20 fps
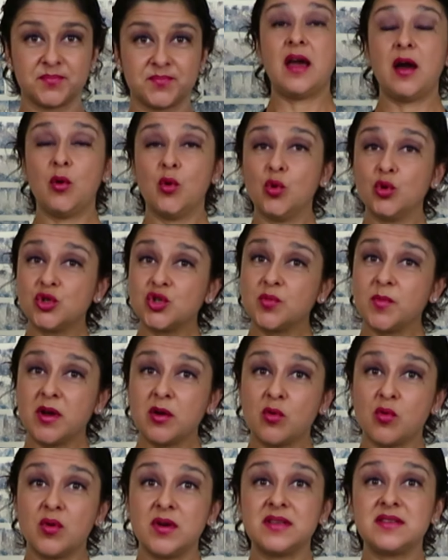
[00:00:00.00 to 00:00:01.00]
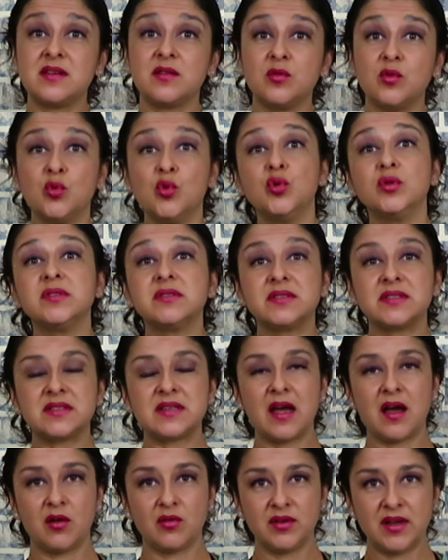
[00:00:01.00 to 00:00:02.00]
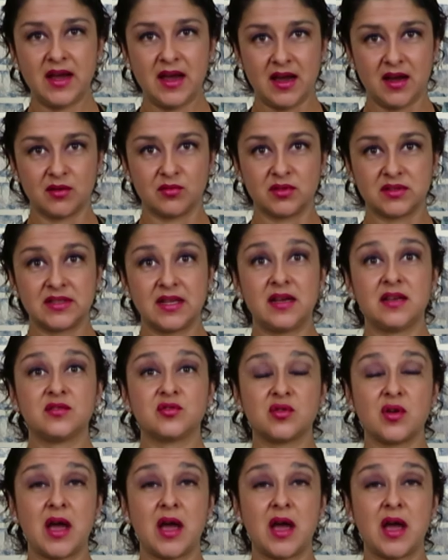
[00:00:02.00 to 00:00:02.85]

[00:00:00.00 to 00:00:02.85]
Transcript: E a última coisa, o sal na água, tá?